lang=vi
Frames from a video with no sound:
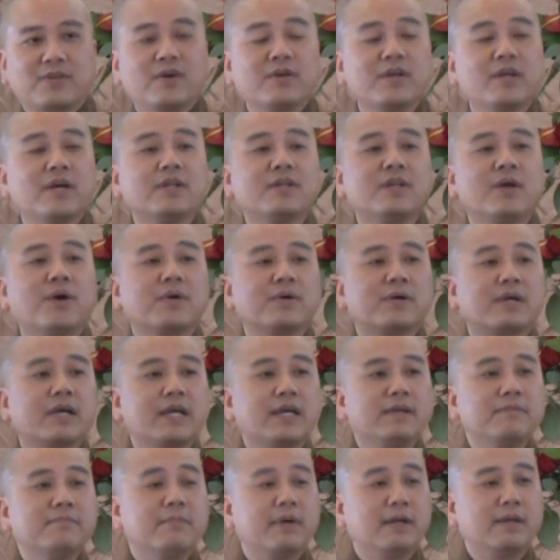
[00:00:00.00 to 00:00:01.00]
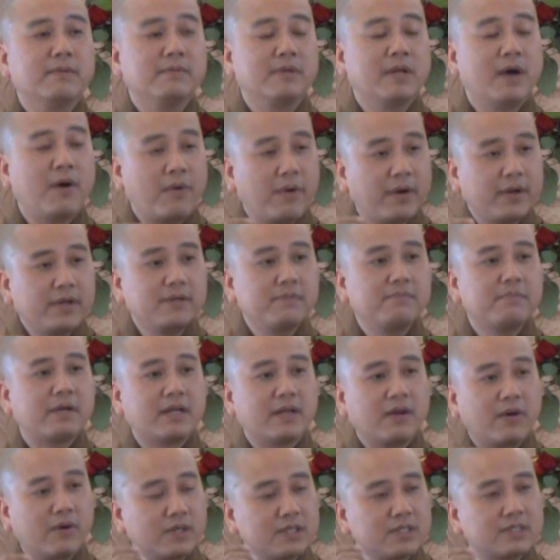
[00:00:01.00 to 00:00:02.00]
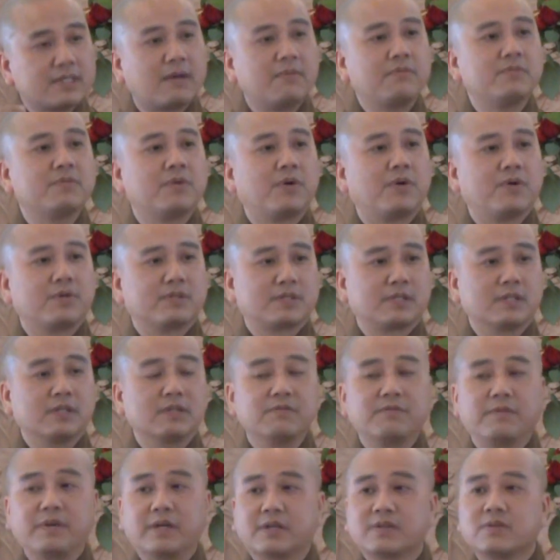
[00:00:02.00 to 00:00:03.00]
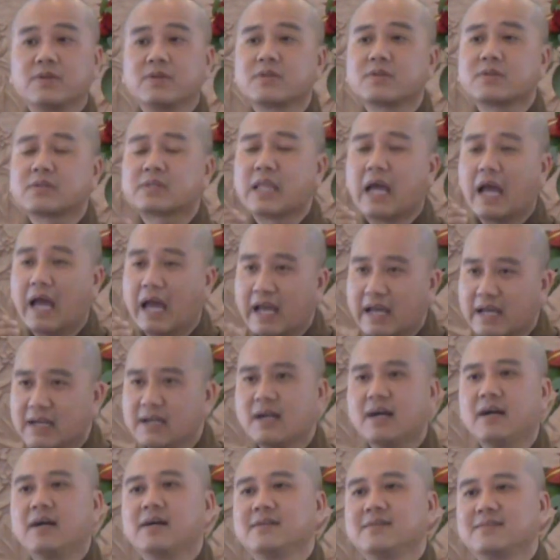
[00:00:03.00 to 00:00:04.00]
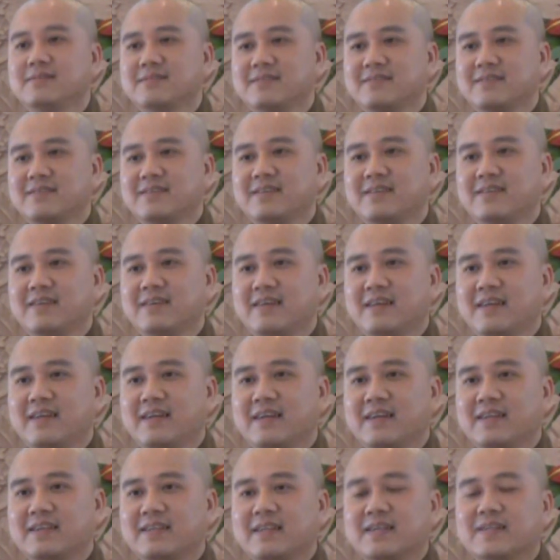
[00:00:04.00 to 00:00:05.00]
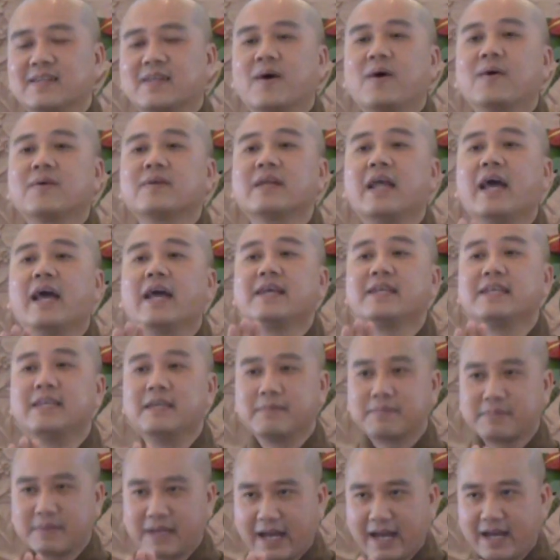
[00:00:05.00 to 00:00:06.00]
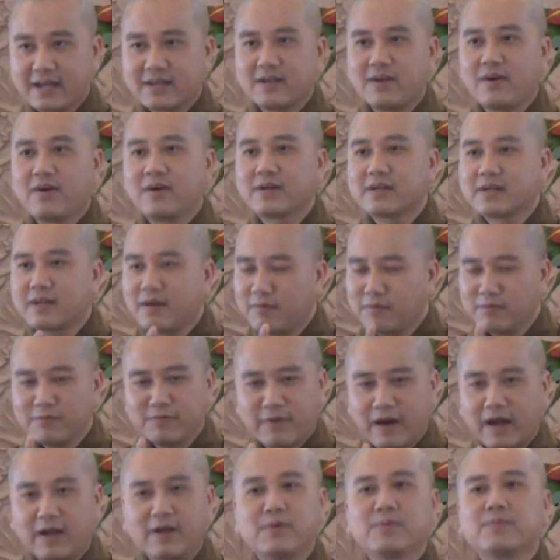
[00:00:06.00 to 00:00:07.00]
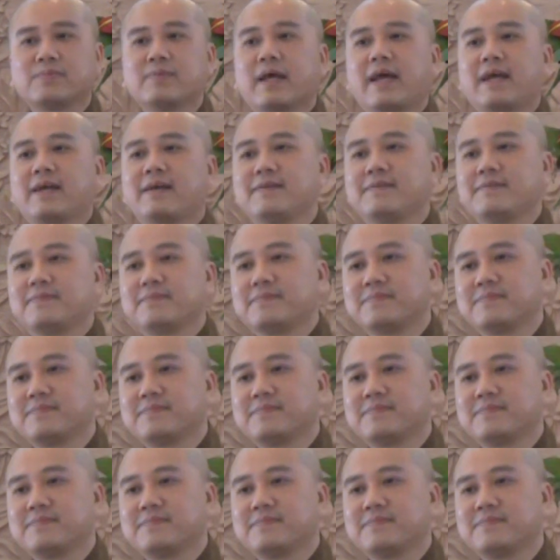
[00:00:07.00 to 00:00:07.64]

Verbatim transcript: cho nên đôi khi mình nói mà nói xong rồi sự việc nó tệ hơn thì thôi để dịp khác nói không phải lúc này